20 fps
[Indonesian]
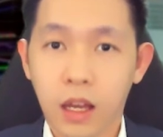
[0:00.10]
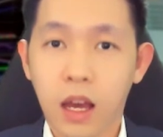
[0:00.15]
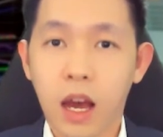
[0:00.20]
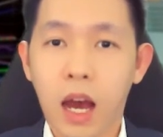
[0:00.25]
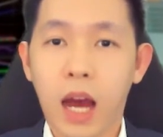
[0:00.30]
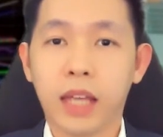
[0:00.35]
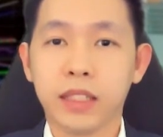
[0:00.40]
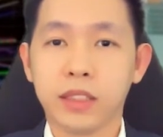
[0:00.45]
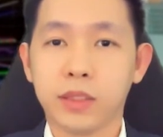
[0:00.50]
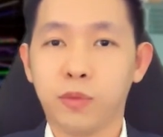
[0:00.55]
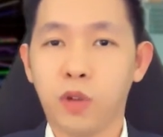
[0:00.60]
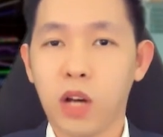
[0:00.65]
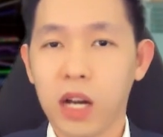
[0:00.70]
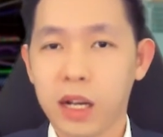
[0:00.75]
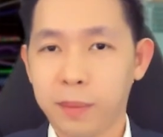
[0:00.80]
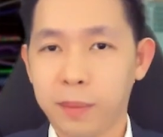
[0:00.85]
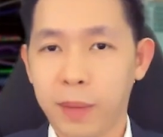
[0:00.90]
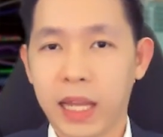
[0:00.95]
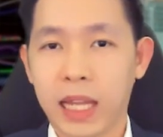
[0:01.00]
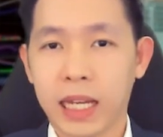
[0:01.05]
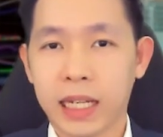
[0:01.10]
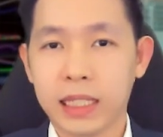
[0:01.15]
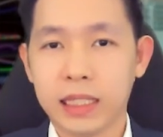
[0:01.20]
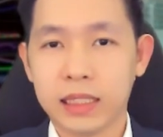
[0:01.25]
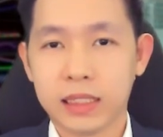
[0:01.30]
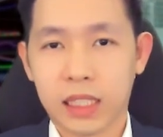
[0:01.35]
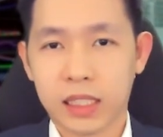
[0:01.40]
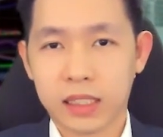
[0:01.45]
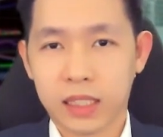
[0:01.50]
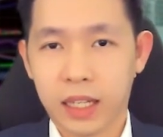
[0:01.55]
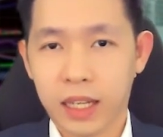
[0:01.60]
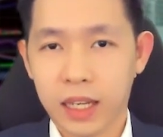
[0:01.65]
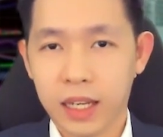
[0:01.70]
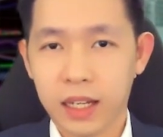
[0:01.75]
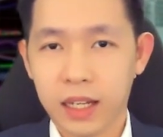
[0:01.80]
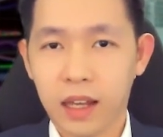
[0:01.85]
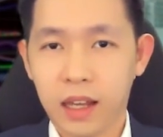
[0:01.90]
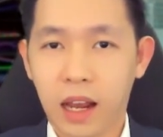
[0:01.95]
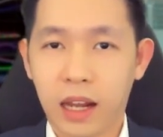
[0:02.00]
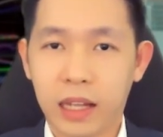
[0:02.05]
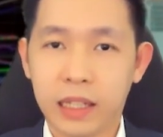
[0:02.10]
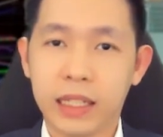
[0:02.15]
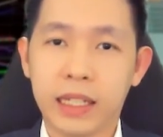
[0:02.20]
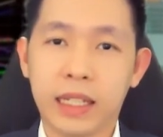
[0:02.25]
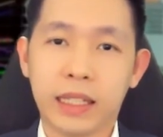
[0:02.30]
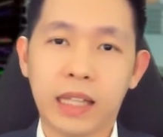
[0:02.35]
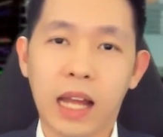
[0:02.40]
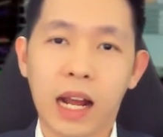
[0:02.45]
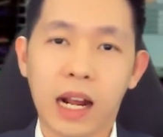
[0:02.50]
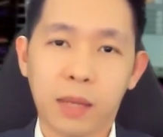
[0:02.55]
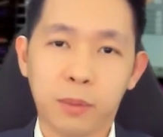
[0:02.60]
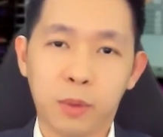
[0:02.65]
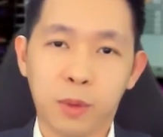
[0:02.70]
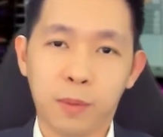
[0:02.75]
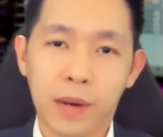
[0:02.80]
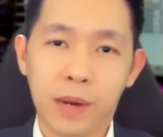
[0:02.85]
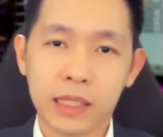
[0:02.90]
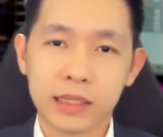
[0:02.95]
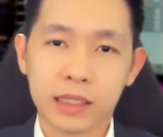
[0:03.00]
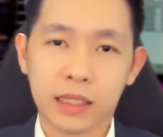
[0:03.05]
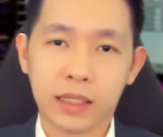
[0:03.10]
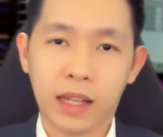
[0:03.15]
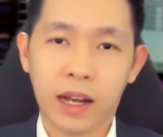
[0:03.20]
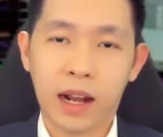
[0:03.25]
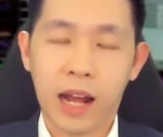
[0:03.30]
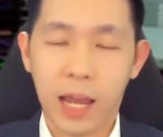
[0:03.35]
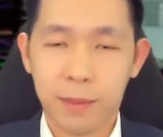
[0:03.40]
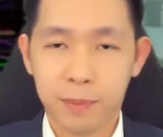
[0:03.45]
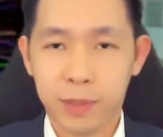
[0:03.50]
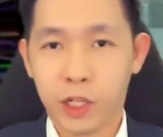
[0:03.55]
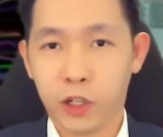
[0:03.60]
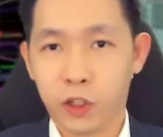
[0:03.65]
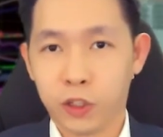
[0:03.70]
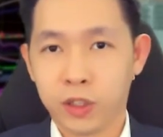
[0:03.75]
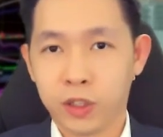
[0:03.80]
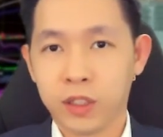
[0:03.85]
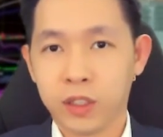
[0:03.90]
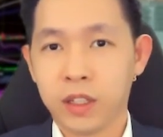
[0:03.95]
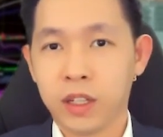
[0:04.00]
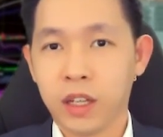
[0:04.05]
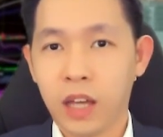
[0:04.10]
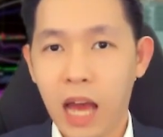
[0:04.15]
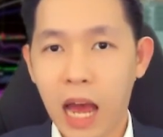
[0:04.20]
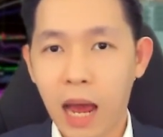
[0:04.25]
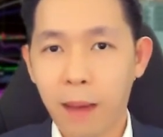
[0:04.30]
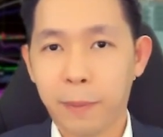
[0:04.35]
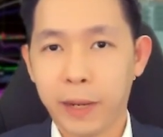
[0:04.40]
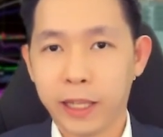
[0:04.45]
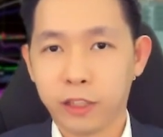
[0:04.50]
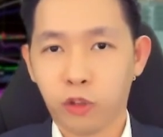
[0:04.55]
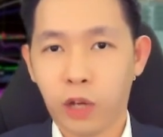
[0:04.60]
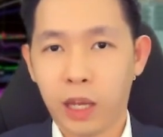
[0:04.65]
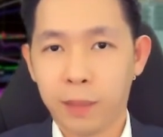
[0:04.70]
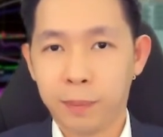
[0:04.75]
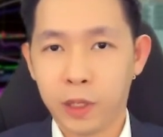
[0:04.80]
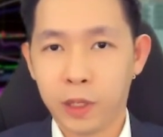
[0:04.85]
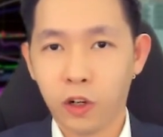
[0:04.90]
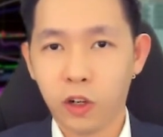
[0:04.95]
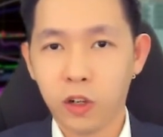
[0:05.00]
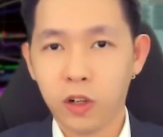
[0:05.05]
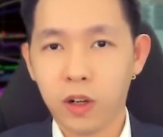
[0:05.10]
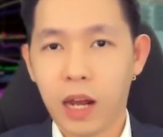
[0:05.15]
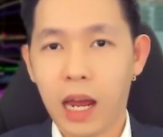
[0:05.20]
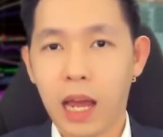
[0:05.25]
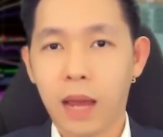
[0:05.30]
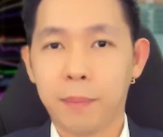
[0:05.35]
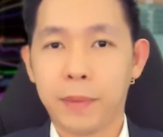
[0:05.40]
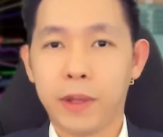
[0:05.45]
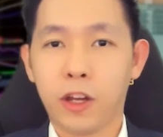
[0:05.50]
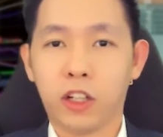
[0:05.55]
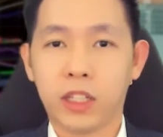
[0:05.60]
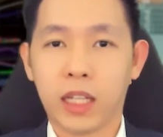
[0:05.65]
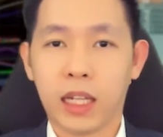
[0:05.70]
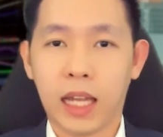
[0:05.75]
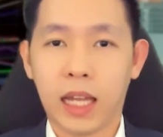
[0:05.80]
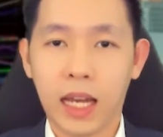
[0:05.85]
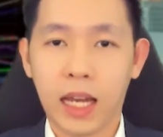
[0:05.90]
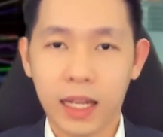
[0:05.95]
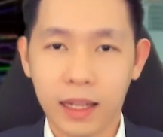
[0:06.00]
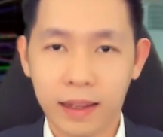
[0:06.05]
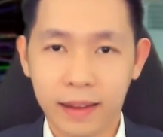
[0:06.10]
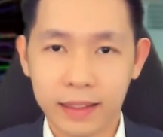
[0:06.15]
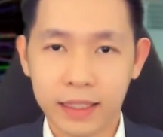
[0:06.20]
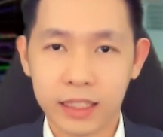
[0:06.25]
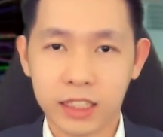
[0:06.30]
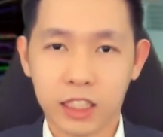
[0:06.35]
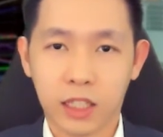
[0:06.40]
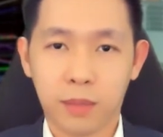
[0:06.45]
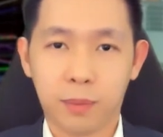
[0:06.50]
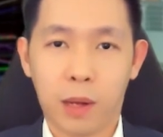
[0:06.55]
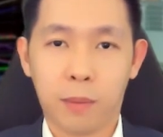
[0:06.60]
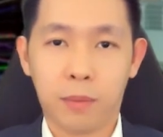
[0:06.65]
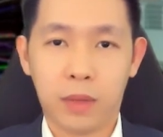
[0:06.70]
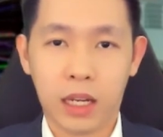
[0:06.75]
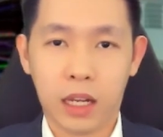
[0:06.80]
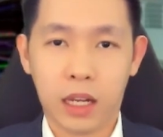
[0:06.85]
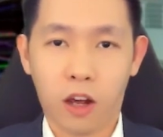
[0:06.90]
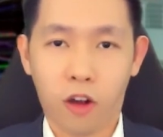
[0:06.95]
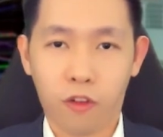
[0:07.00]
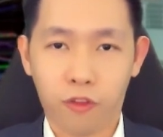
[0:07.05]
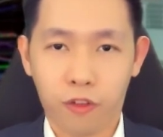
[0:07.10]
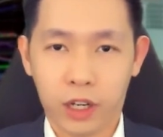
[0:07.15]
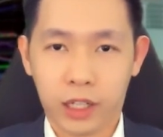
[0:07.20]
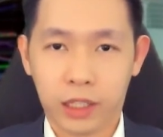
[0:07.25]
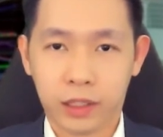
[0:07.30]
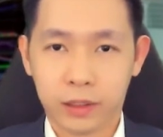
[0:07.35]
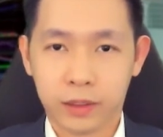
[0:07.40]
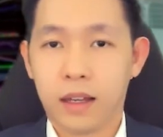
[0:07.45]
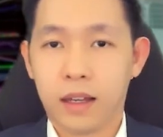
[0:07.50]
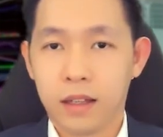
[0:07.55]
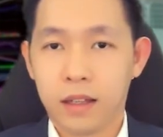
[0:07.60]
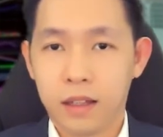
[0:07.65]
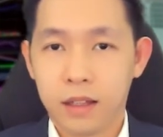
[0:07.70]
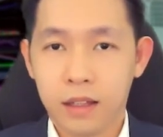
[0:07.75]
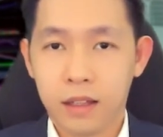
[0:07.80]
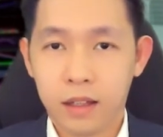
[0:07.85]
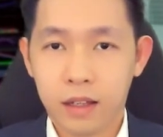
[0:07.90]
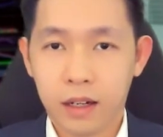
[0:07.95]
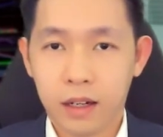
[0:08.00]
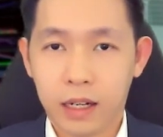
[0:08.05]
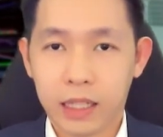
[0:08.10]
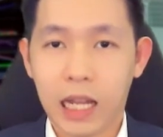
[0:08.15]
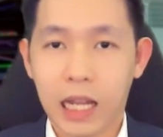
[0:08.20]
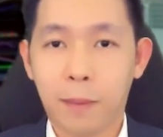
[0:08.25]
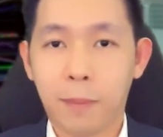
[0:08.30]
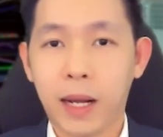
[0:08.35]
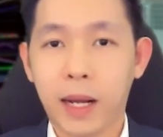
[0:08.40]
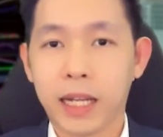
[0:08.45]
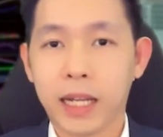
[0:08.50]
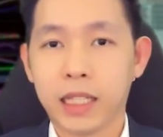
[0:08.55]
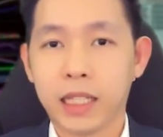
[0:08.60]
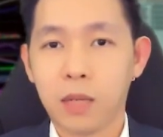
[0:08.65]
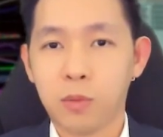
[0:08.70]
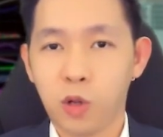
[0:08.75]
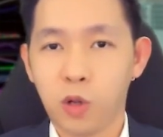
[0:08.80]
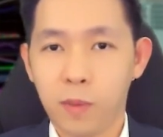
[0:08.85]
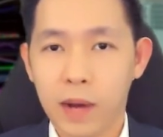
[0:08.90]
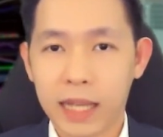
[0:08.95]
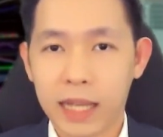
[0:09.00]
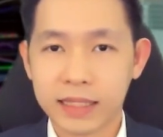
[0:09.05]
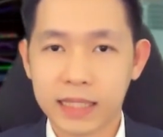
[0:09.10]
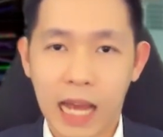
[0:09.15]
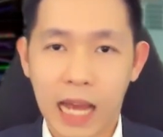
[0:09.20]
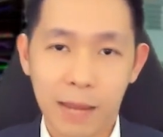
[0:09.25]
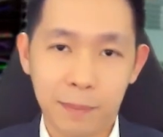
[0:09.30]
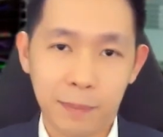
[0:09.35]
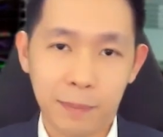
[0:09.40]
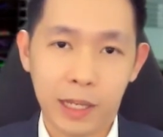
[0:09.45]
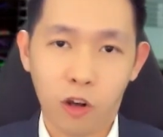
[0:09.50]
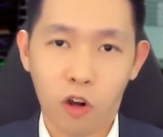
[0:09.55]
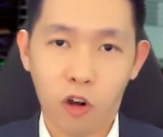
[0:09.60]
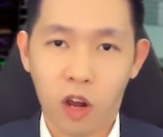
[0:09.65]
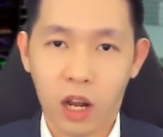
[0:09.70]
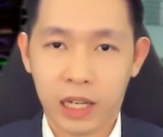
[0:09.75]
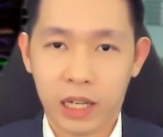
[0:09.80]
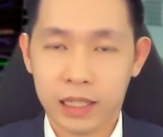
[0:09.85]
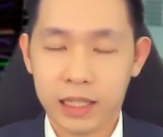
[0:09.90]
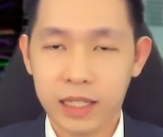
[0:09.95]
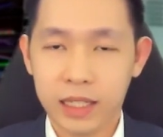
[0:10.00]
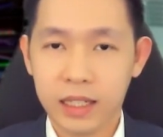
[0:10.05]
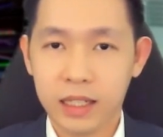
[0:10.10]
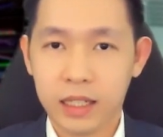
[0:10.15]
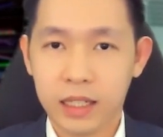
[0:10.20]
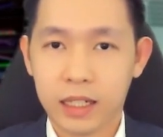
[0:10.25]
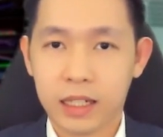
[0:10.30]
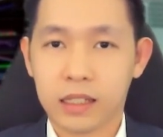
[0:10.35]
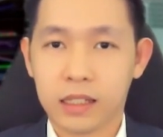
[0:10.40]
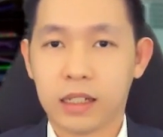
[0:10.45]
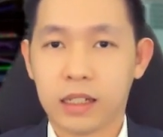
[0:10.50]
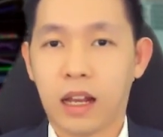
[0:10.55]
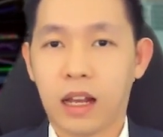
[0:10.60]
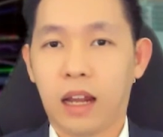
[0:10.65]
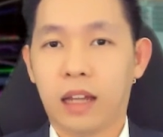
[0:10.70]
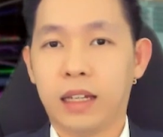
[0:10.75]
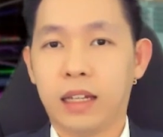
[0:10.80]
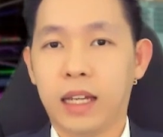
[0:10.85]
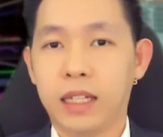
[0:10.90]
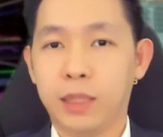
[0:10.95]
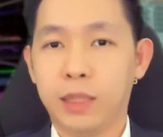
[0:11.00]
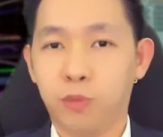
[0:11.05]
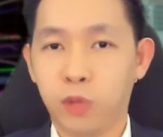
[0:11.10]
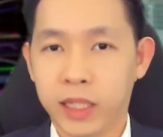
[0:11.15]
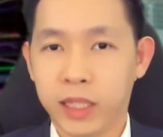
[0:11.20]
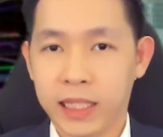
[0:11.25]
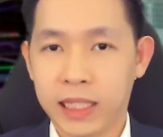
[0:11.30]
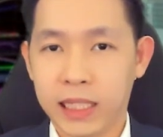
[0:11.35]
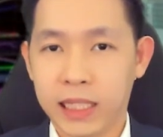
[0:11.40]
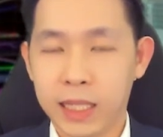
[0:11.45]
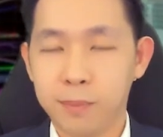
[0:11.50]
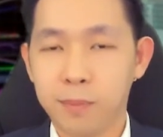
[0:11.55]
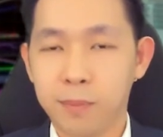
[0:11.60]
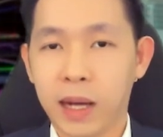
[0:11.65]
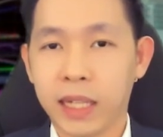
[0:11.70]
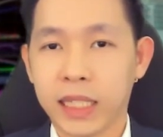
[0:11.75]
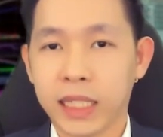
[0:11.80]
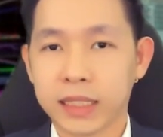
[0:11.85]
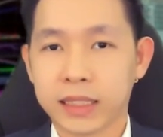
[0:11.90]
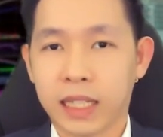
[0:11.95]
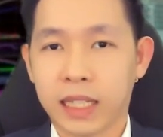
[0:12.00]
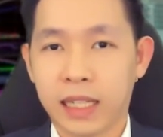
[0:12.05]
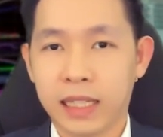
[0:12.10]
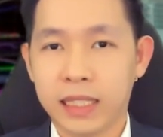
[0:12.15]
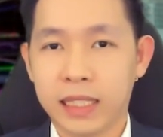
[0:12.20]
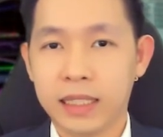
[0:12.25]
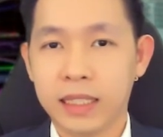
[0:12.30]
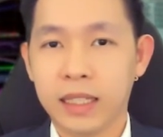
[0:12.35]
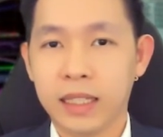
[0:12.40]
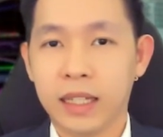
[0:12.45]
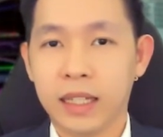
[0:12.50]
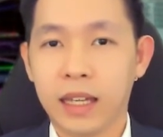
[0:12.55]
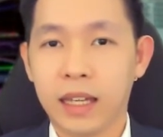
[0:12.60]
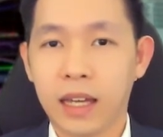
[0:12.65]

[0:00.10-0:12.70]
Hai semua, kembali lagi di channel saya. Hari ini kita akan membahas tentang IPO. Apa itu IPO? IPO adalah Initial Public Offering. Kenapa kita mau bahas IPO hari ini? Karena di bulan ini banyak sekali